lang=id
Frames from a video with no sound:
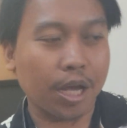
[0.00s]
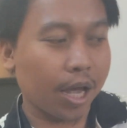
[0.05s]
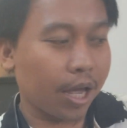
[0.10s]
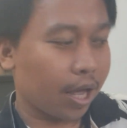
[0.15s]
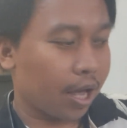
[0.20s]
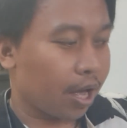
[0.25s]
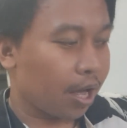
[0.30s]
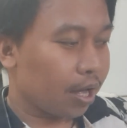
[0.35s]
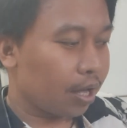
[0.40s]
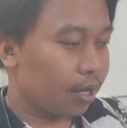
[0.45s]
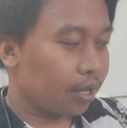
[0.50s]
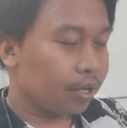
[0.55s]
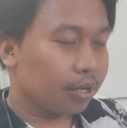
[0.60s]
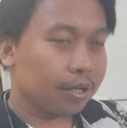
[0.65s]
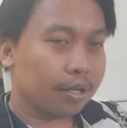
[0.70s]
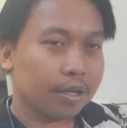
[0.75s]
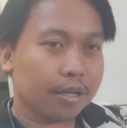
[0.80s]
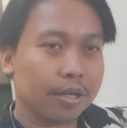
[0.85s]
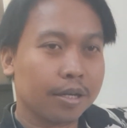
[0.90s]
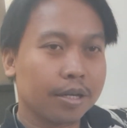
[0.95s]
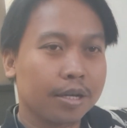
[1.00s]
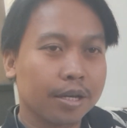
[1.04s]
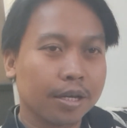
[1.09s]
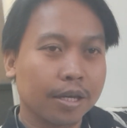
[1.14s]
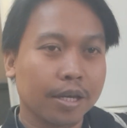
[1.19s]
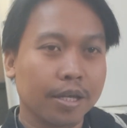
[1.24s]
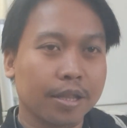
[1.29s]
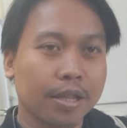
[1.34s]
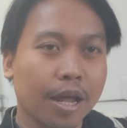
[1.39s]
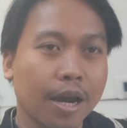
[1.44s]
saya
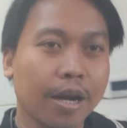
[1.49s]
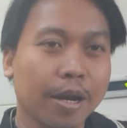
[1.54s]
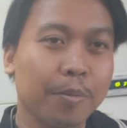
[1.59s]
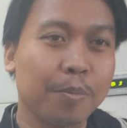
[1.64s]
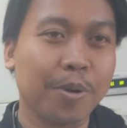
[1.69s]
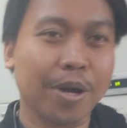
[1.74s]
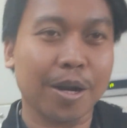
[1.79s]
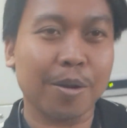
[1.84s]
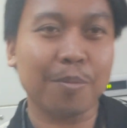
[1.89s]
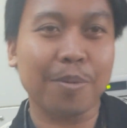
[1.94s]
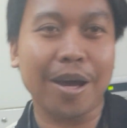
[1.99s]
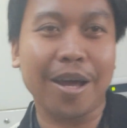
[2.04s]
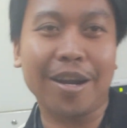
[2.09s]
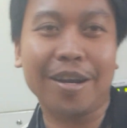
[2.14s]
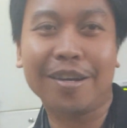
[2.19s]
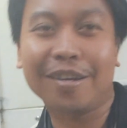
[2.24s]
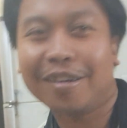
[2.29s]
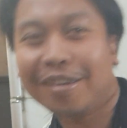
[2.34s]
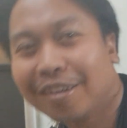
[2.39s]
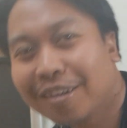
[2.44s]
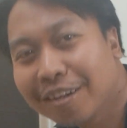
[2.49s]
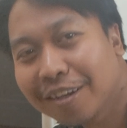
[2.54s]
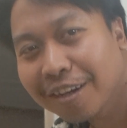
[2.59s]
kita live bareng-bareng